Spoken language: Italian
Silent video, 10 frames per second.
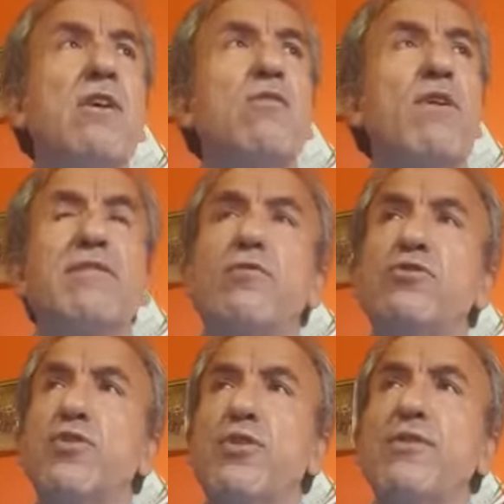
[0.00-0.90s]
quarto
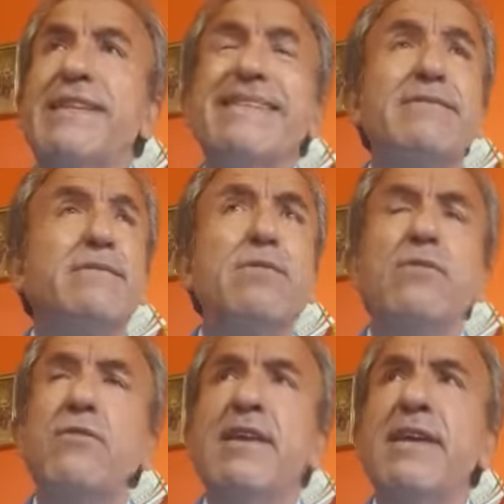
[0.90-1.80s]
giorno di
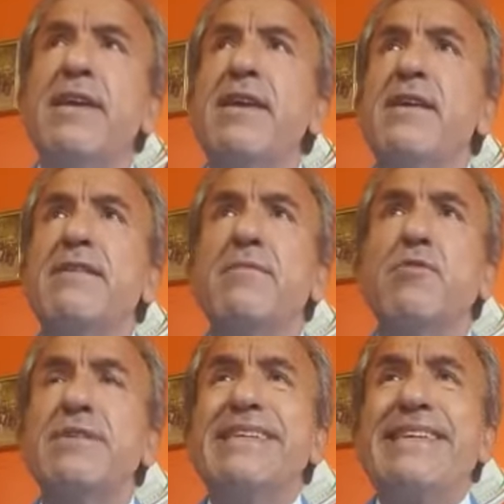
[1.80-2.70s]
lezione,
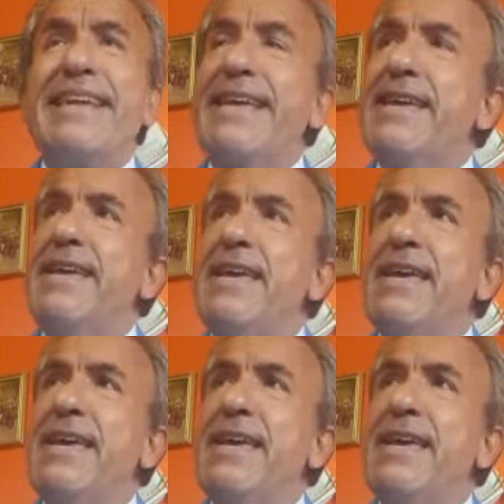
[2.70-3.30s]
devo dire